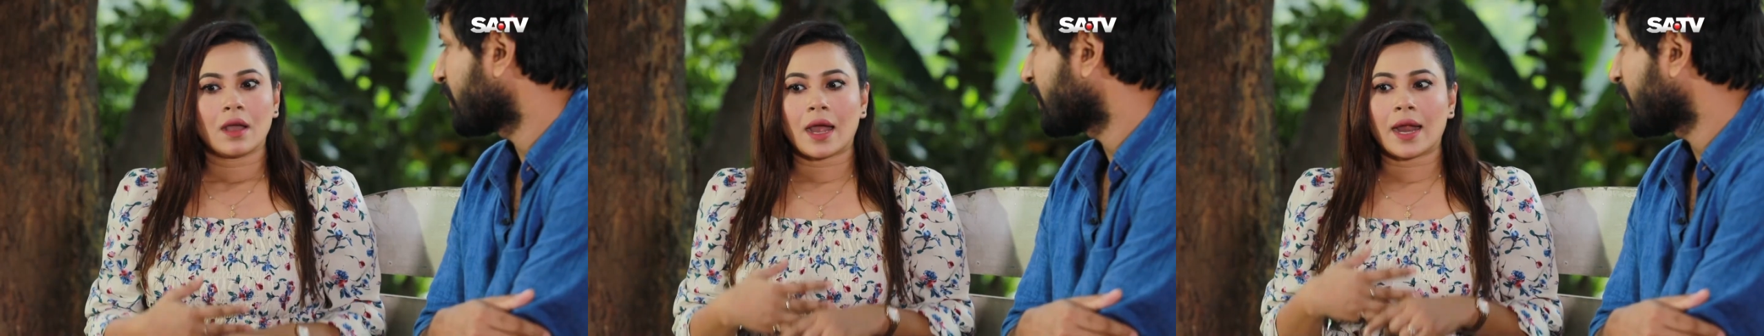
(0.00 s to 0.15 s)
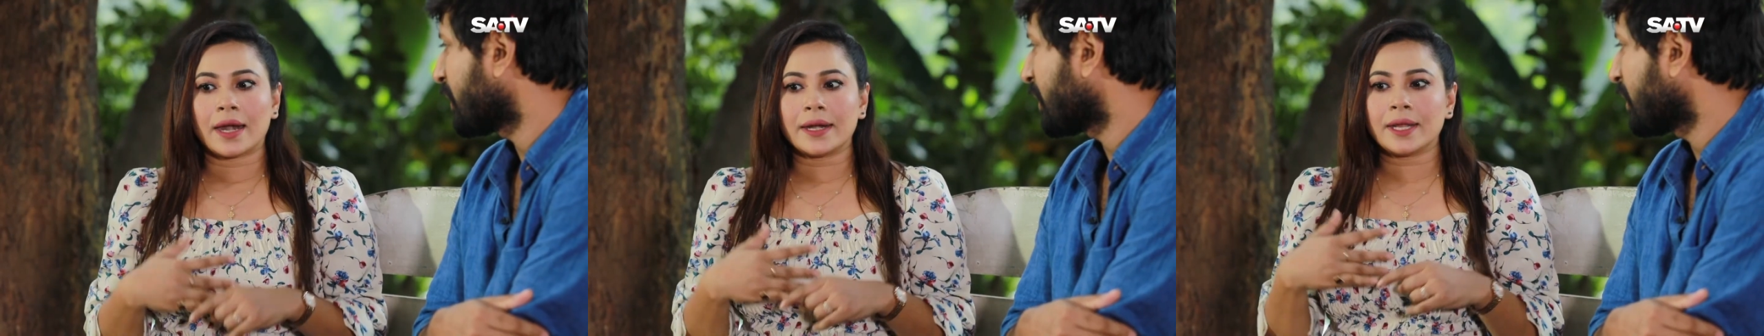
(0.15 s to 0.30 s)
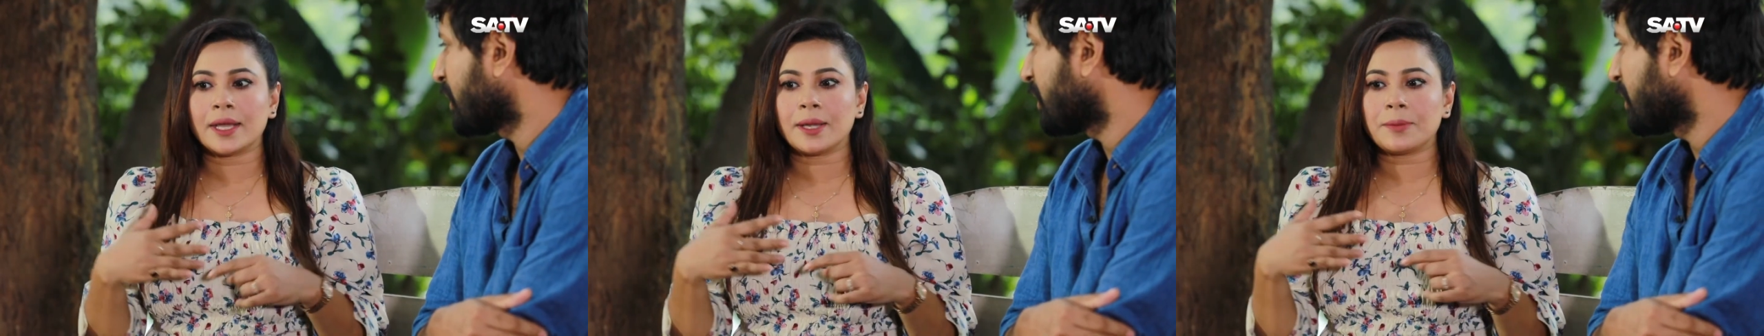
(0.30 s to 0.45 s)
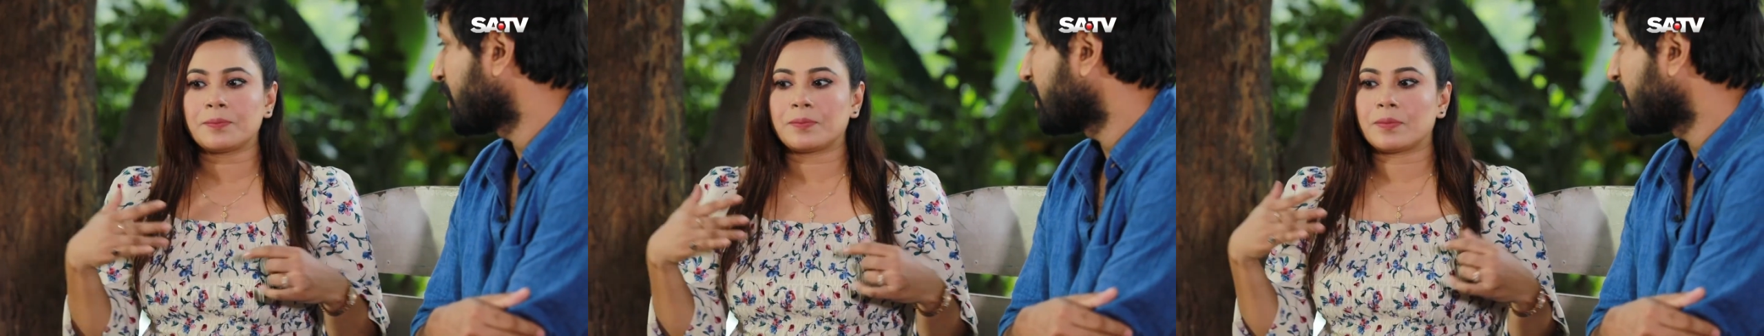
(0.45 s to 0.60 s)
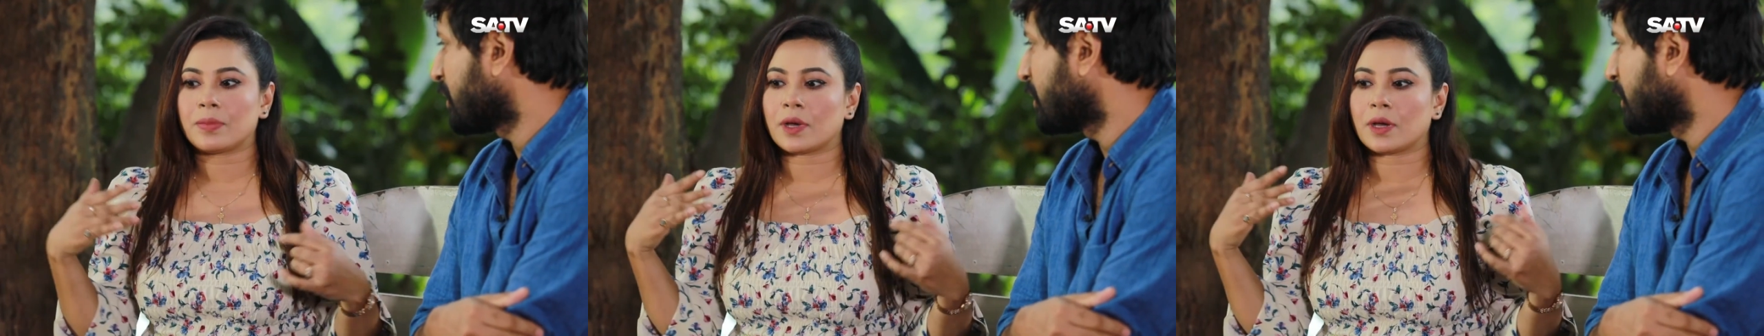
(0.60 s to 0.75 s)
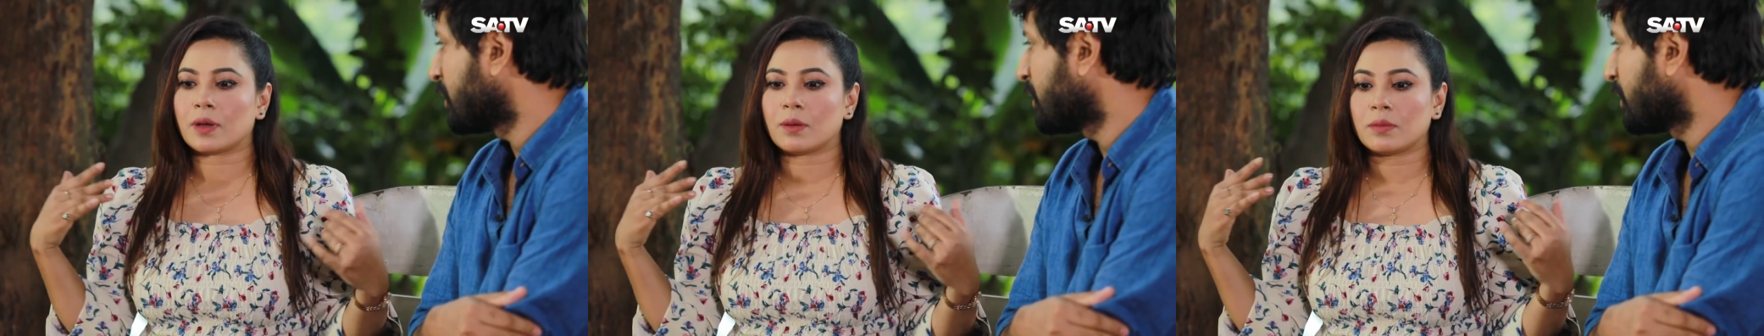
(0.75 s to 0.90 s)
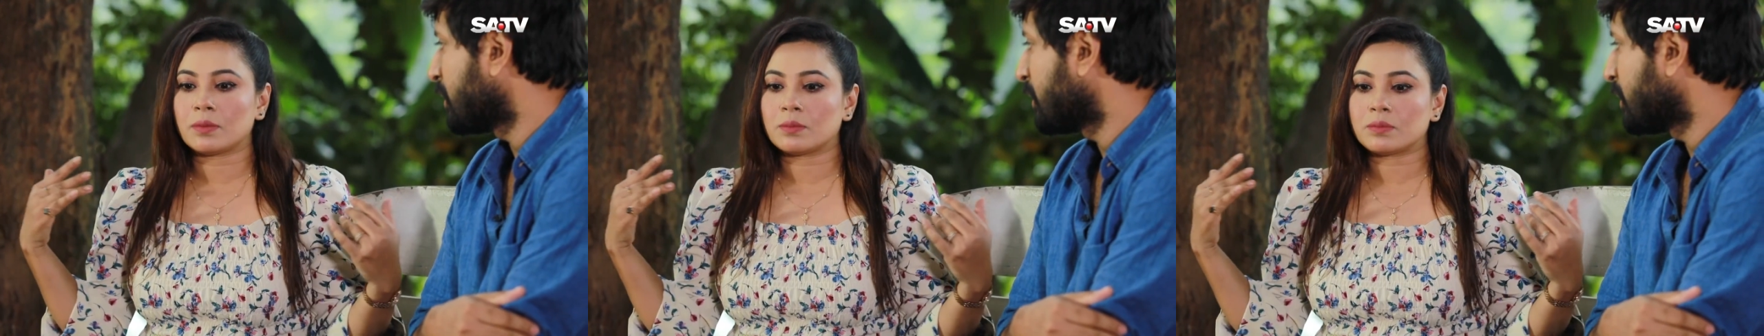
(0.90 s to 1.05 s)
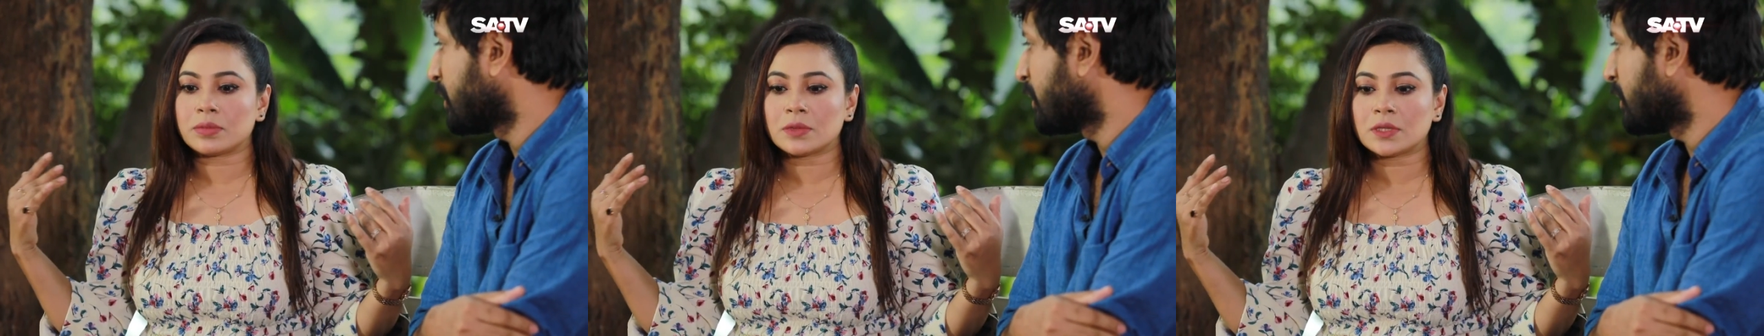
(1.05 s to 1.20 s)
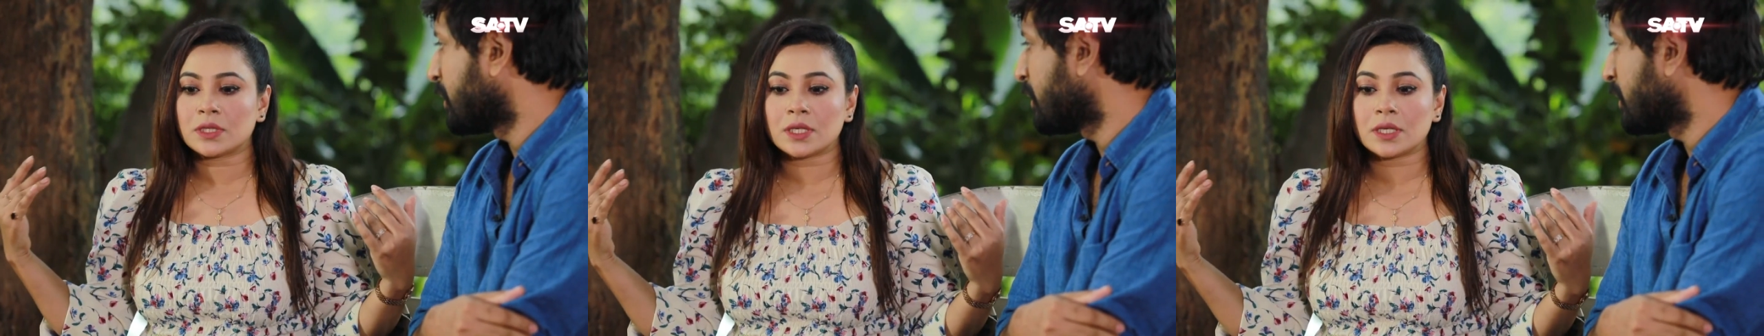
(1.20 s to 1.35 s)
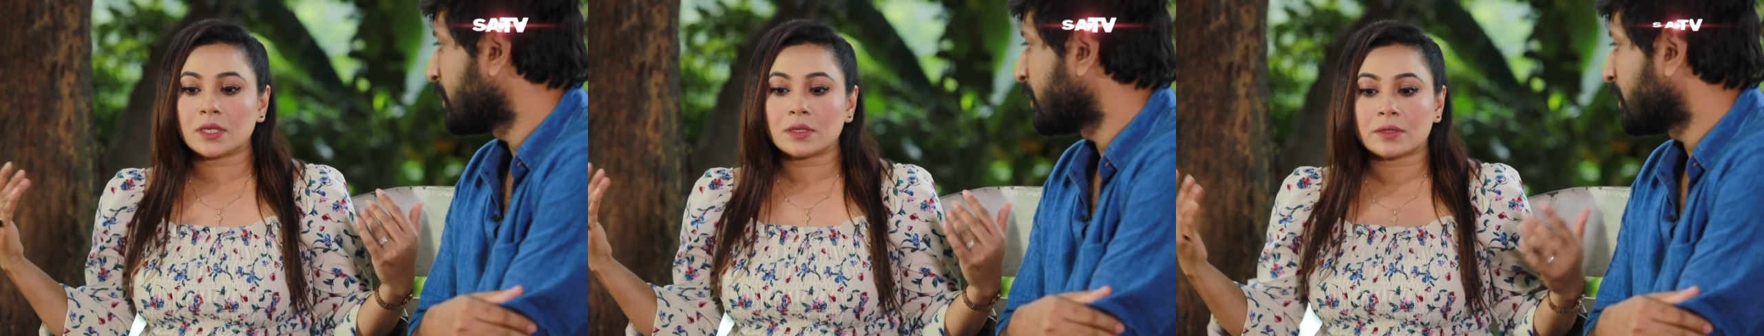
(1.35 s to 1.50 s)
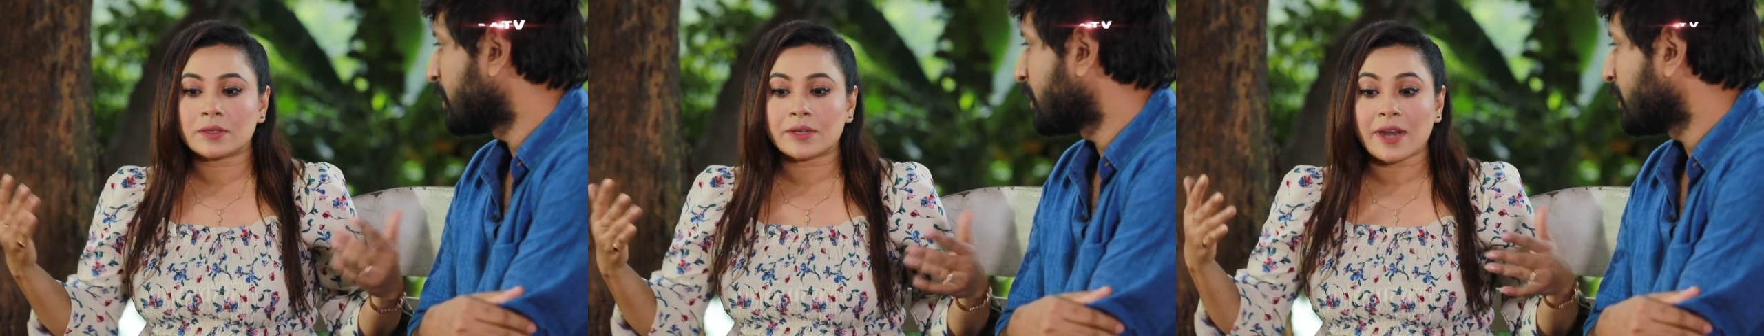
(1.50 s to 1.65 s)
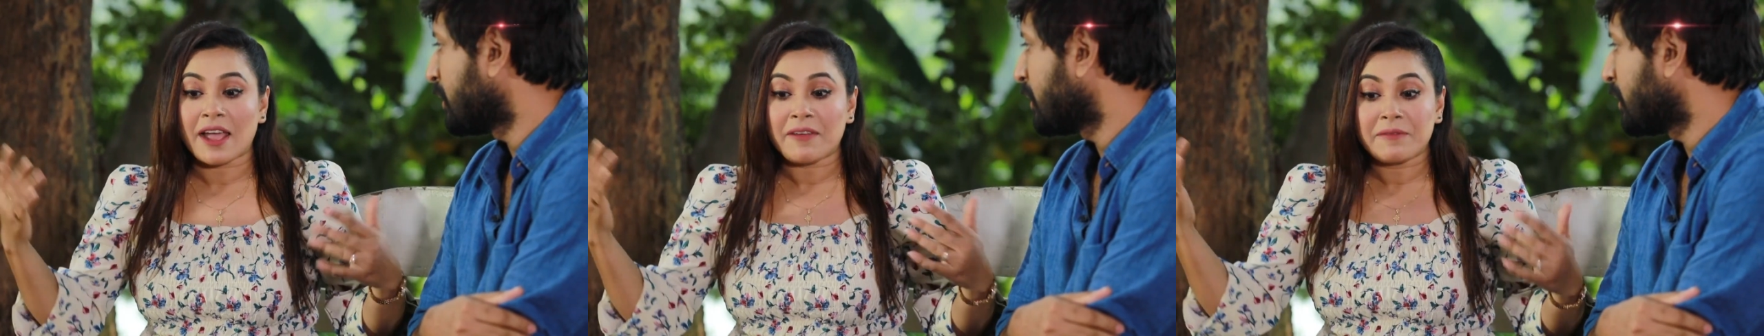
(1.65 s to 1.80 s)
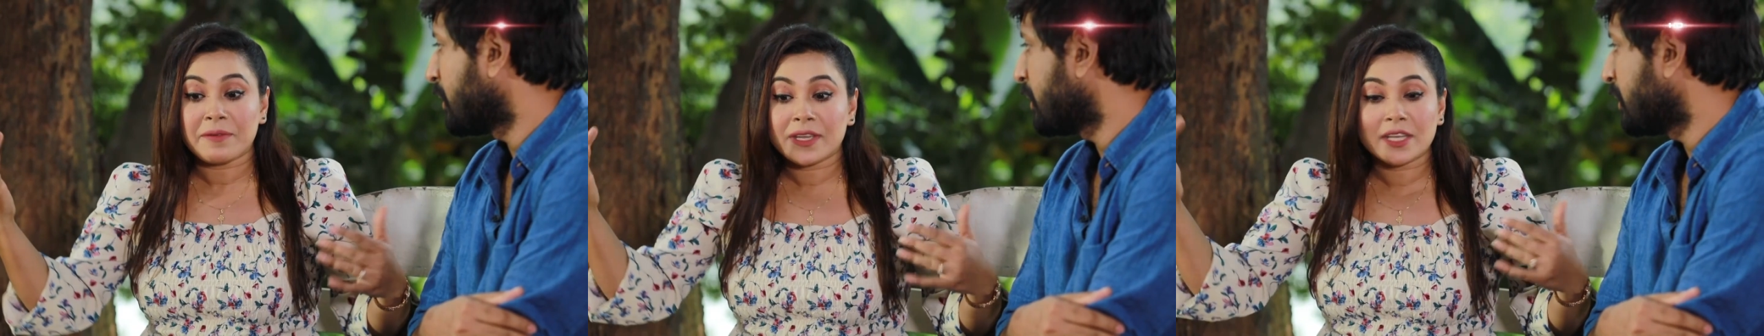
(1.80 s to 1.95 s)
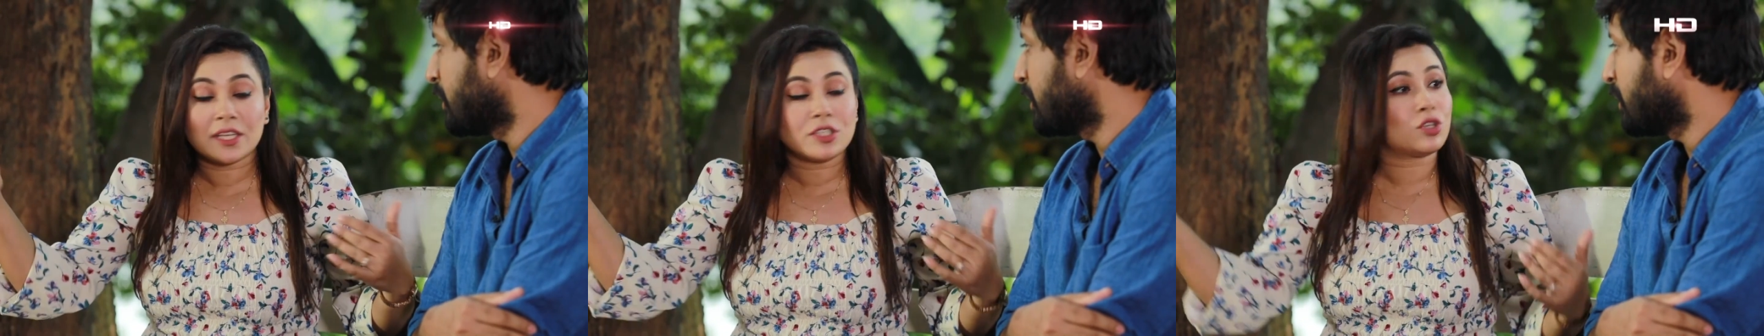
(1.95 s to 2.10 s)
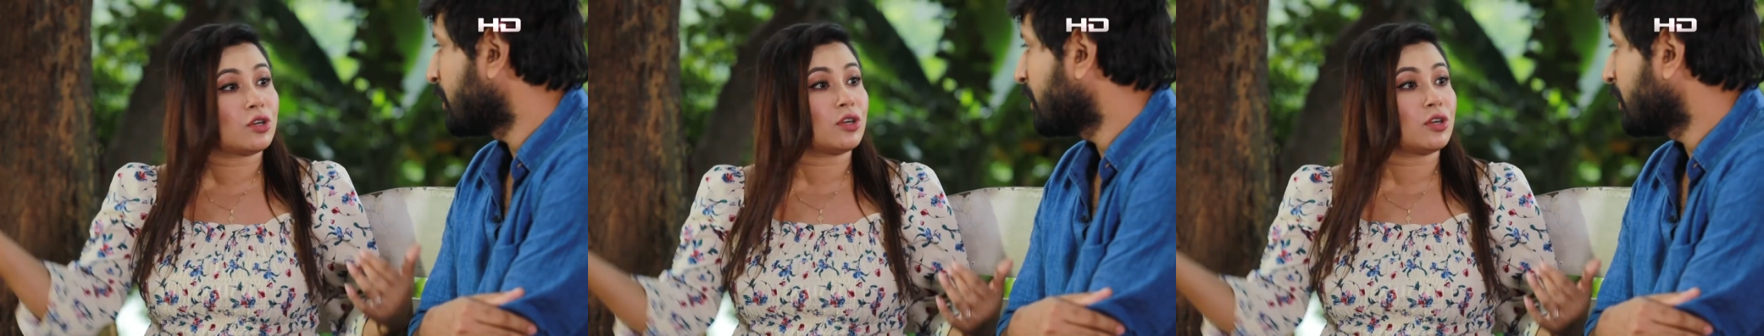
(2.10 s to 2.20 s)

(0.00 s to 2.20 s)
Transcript: আরে ট্রাফিকের